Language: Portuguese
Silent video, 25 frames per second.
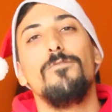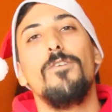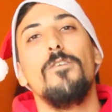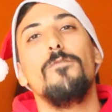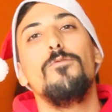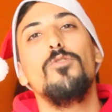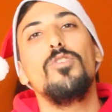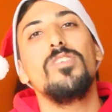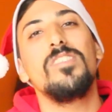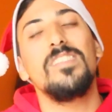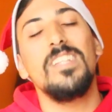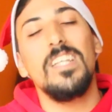
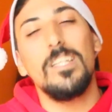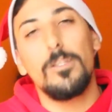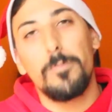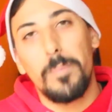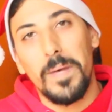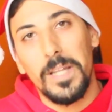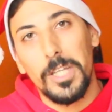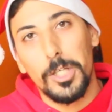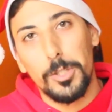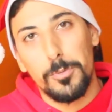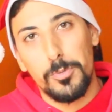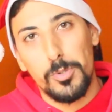favorecido
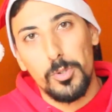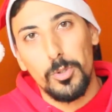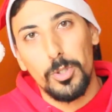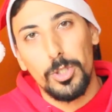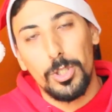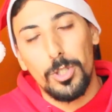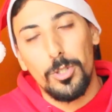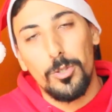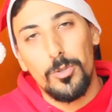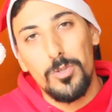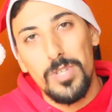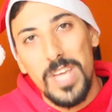pelas
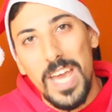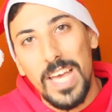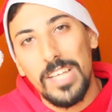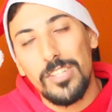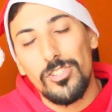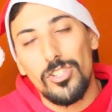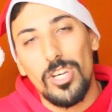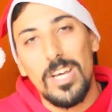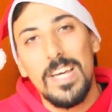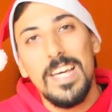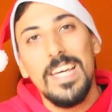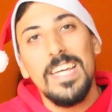pessoas que
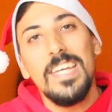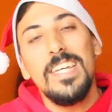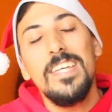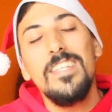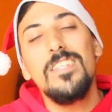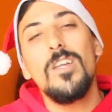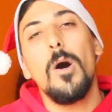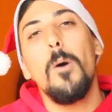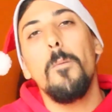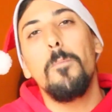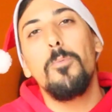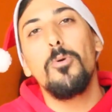conheces
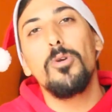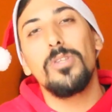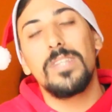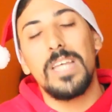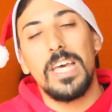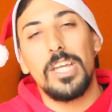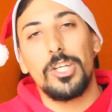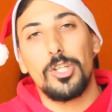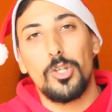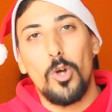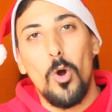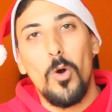e não por
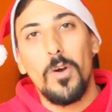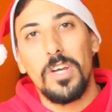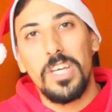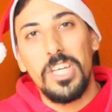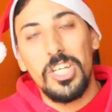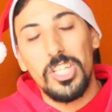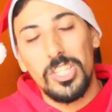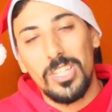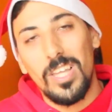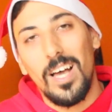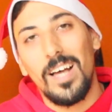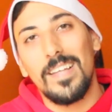teres
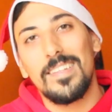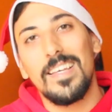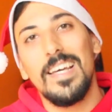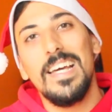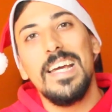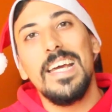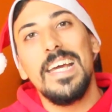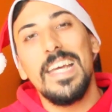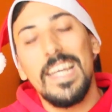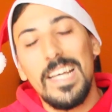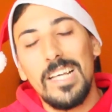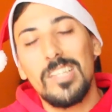conquistado
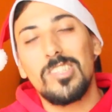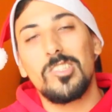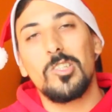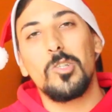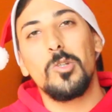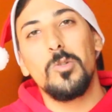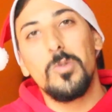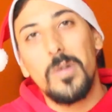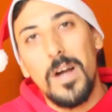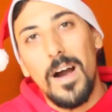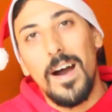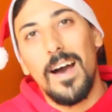
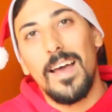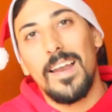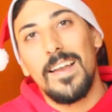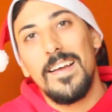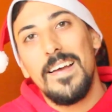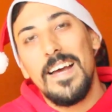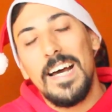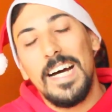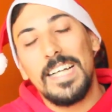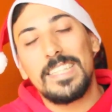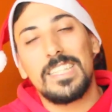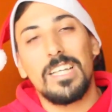esse
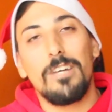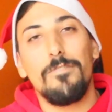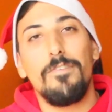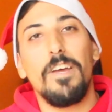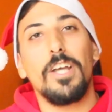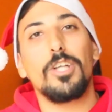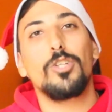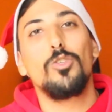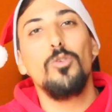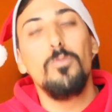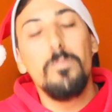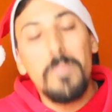lugar
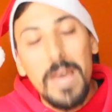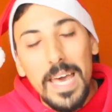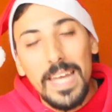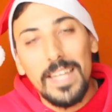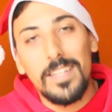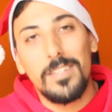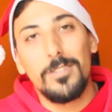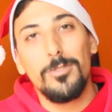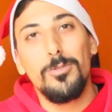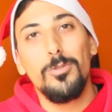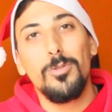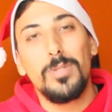através do
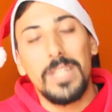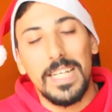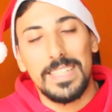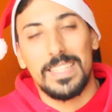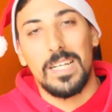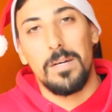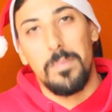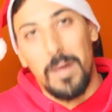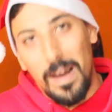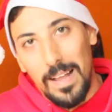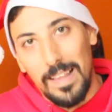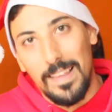mérito do teu
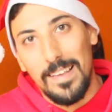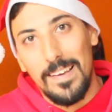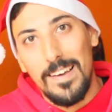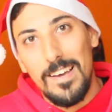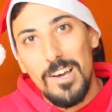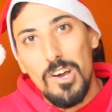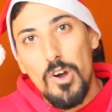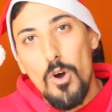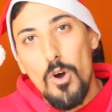trabalho.